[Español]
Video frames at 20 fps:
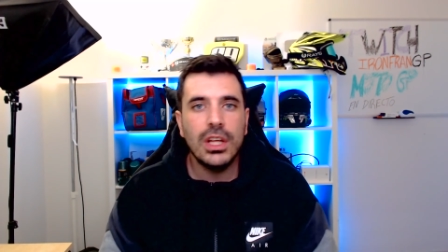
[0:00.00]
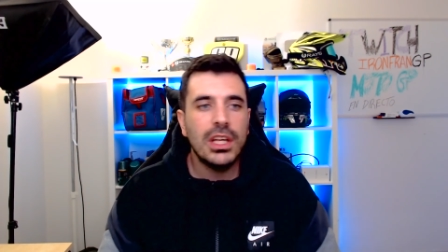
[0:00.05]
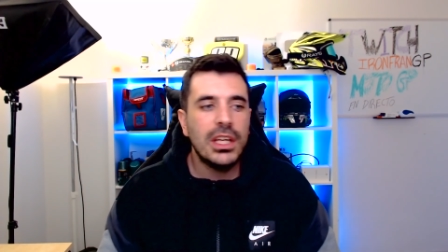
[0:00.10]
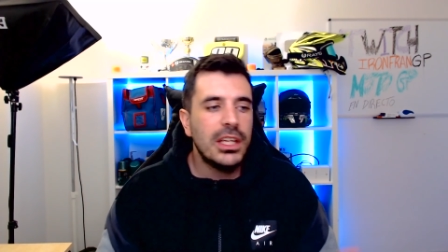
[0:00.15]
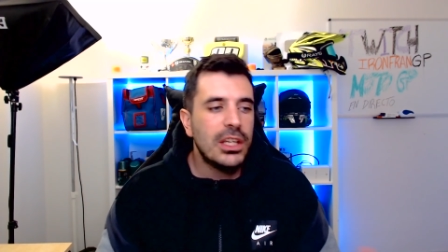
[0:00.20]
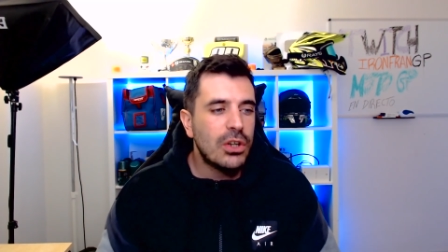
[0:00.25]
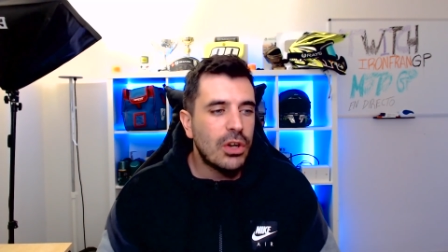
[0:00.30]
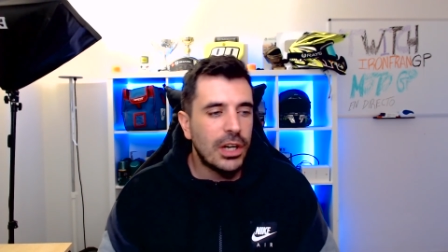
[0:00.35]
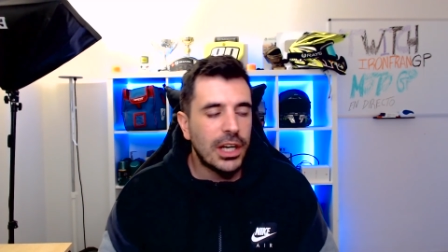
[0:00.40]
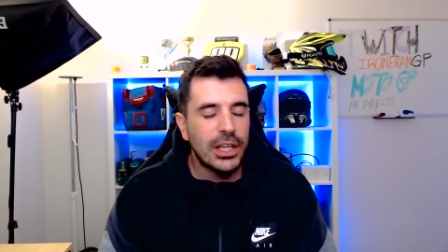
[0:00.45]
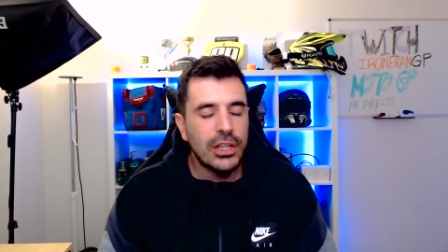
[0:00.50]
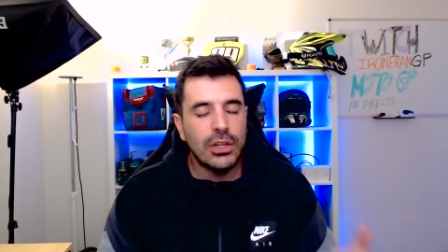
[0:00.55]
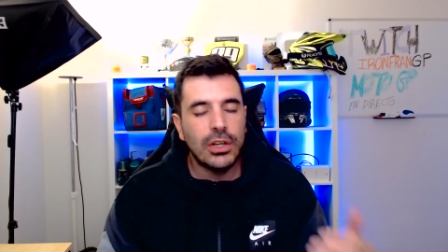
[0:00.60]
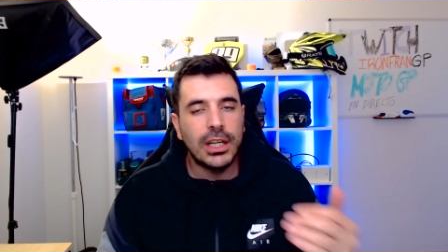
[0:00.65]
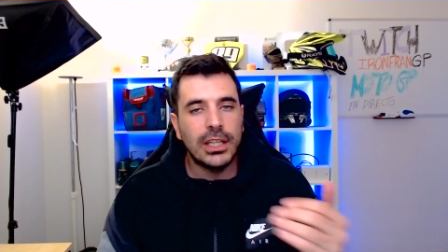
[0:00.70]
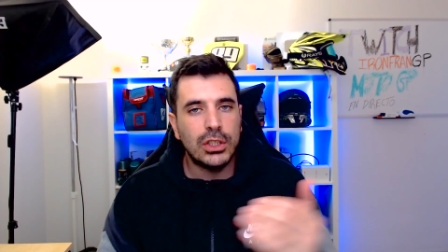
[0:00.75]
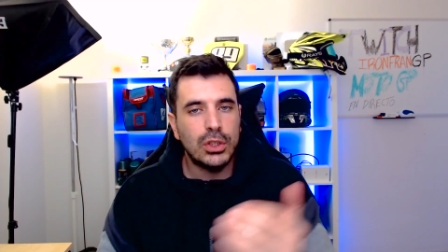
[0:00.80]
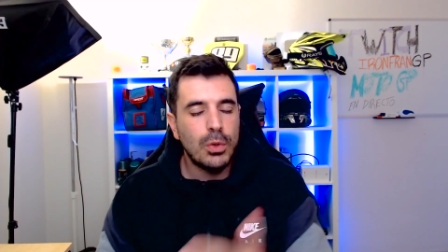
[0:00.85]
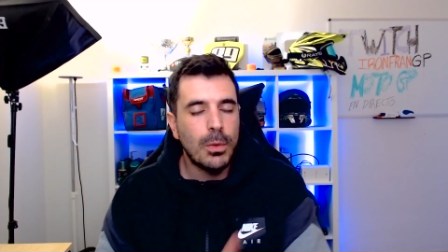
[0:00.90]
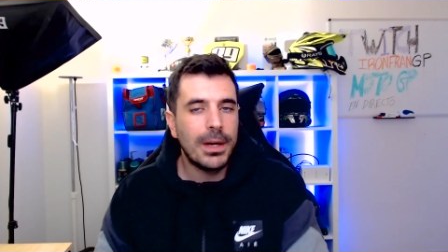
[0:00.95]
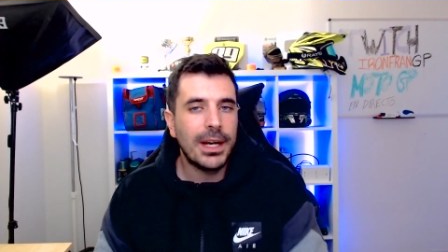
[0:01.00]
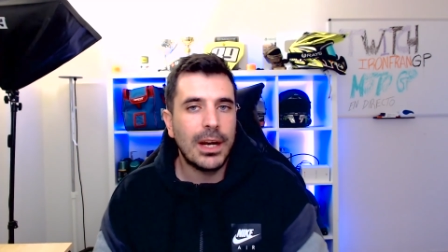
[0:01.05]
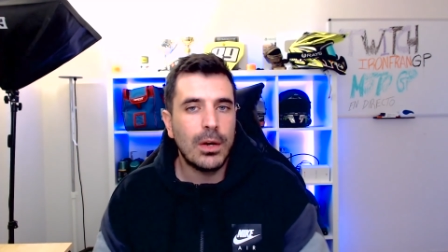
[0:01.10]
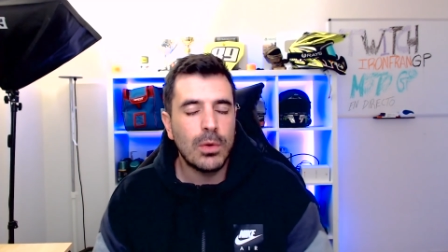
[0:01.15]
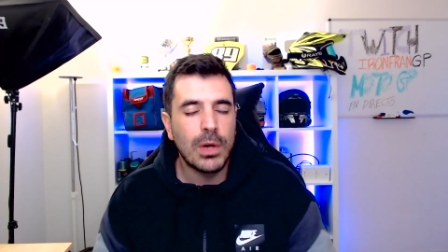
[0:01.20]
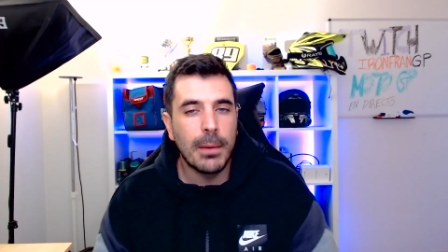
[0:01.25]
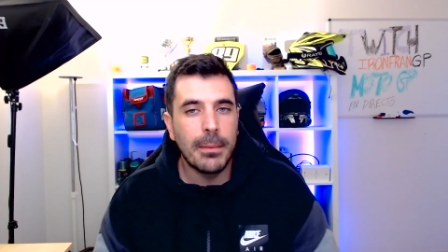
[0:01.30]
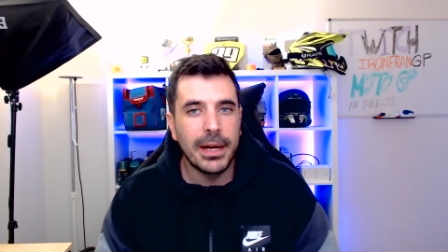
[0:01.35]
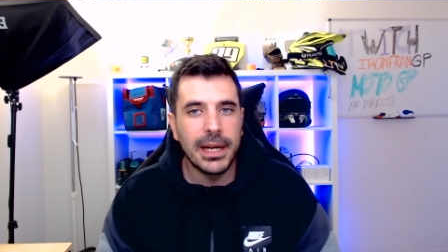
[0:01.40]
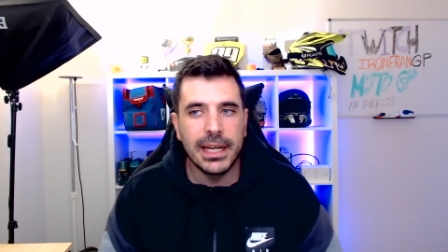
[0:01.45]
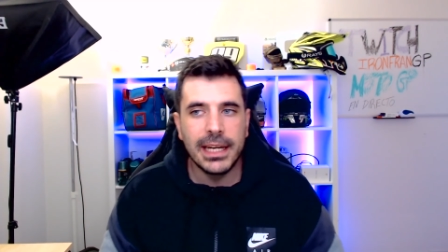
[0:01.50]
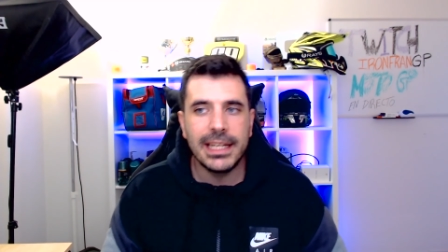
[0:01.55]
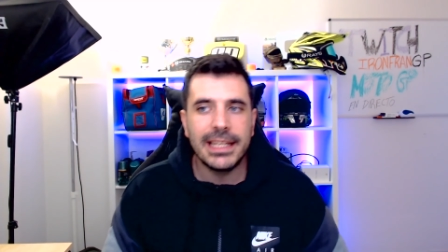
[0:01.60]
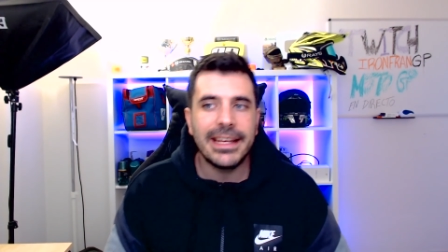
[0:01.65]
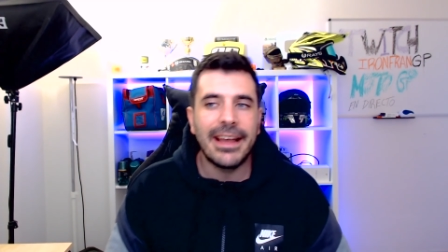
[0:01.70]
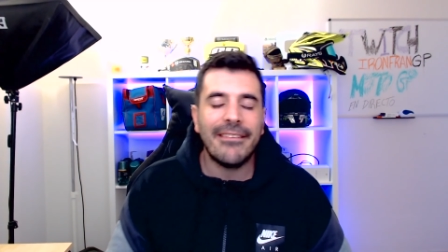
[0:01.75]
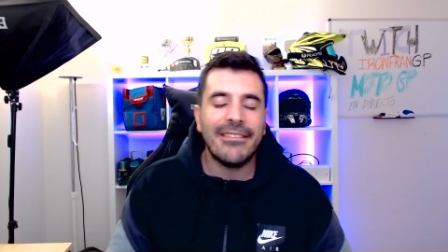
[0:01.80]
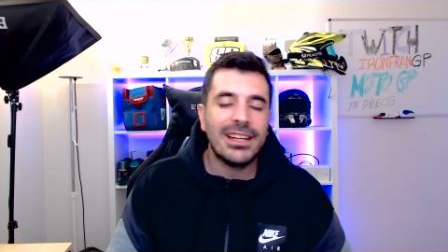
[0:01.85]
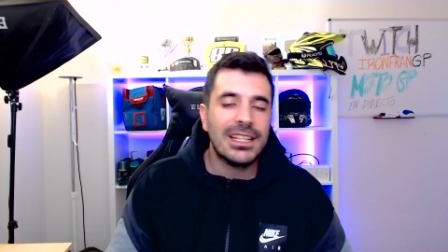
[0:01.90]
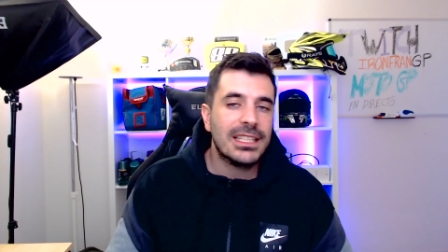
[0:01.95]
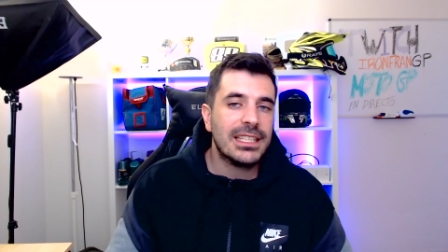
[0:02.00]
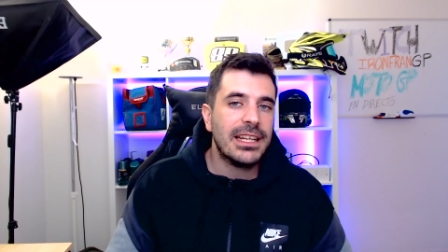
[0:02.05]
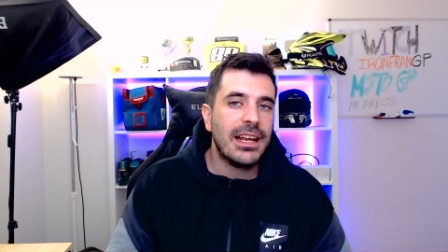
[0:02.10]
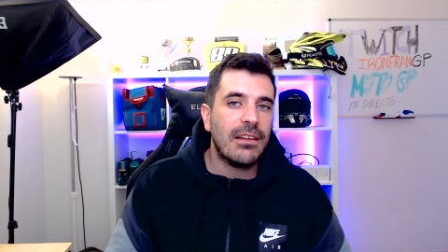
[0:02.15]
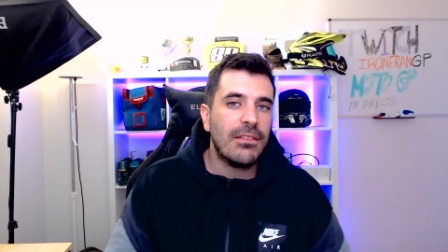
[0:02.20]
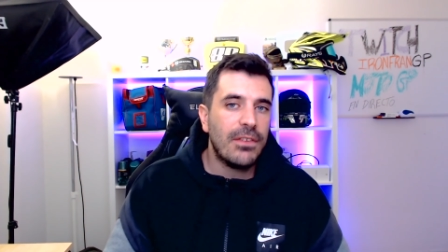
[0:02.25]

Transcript: y con ello que suban a Luca Marini y a ver si al